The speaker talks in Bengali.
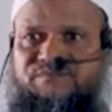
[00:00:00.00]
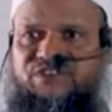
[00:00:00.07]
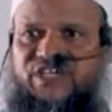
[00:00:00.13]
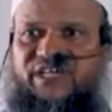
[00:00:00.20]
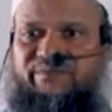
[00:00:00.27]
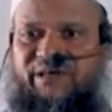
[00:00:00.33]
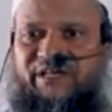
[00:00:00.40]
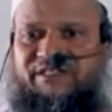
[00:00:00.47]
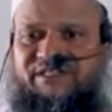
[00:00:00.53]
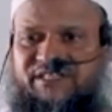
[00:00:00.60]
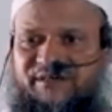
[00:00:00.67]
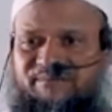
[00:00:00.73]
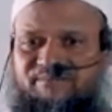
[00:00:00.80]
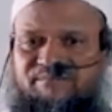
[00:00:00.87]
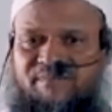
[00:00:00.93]
যে
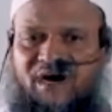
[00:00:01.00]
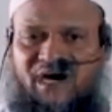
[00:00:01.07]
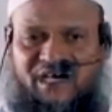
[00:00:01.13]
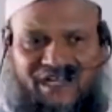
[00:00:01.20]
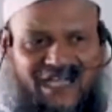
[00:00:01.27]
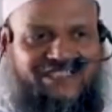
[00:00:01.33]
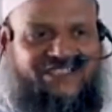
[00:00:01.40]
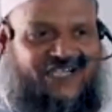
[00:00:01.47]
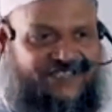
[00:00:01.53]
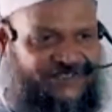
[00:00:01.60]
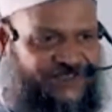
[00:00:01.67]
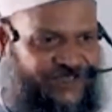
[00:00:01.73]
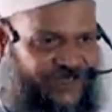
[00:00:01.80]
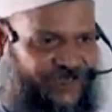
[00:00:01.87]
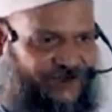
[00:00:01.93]
ব্যক্তি মারা
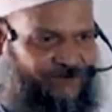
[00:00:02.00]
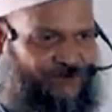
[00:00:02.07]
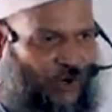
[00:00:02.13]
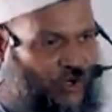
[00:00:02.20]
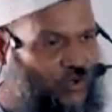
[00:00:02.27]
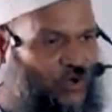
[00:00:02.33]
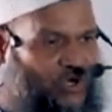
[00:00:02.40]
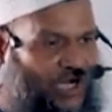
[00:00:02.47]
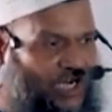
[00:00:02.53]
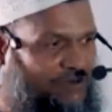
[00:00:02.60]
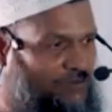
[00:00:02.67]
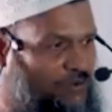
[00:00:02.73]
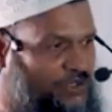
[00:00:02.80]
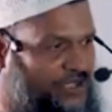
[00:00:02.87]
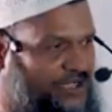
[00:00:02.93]
যাচ্ছে
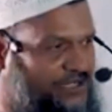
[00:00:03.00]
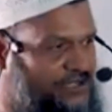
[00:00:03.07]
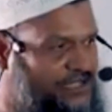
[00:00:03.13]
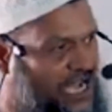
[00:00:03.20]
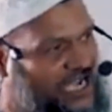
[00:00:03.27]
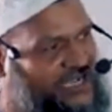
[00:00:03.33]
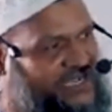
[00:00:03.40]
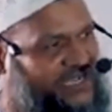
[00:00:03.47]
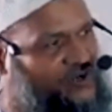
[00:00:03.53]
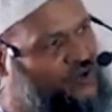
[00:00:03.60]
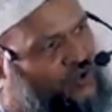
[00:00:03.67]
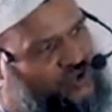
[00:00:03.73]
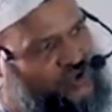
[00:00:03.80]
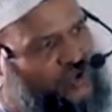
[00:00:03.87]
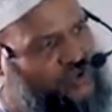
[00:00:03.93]
পরকালমুখী তাকে
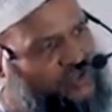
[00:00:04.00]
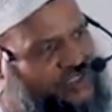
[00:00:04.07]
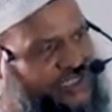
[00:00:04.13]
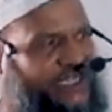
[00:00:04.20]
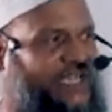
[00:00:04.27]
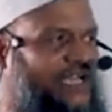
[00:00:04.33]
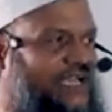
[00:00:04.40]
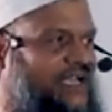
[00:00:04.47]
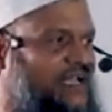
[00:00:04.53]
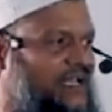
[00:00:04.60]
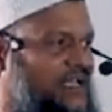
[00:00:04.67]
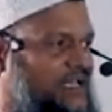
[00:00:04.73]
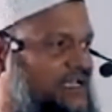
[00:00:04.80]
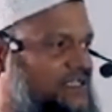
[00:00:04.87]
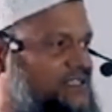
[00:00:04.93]
গোসল দিয়ে
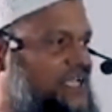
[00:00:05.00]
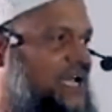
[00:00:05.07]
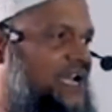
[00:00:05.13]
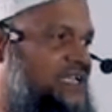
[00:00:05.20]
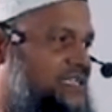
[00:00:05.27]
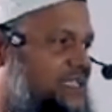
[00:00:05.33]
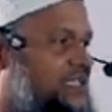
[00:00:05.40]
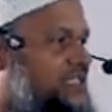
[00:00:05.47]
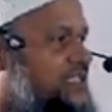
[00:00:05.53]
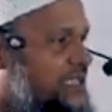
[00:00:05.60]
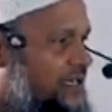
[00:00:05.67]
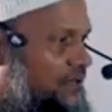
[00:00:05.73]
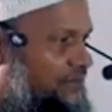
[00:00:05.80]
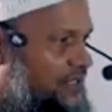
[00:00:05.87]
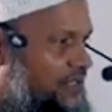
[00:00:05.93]
জানাজা দিতে
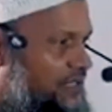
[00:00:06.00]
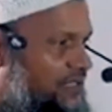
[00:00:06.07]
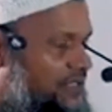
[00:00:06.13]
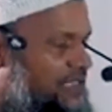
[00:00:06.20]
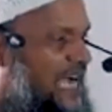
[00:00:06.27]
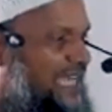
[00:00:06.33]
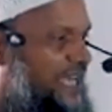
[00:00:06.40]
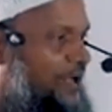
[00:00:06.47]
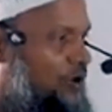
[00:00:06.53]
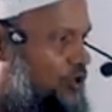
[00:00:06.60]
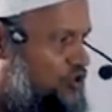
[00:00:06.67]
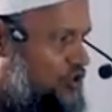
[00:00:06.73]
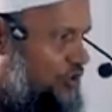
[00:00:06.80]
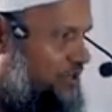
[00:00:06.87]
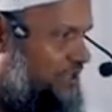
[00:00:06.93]
হবে তাকে
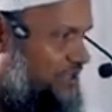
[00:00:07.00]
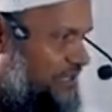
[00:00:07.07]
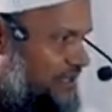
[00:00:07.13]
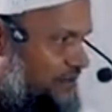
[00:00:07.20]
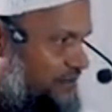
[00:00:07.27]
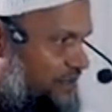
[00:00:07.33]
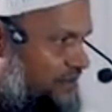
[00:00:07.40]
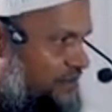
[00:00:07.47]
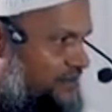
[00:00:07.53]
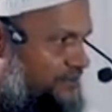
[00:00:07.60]
গোসল দিতে হবে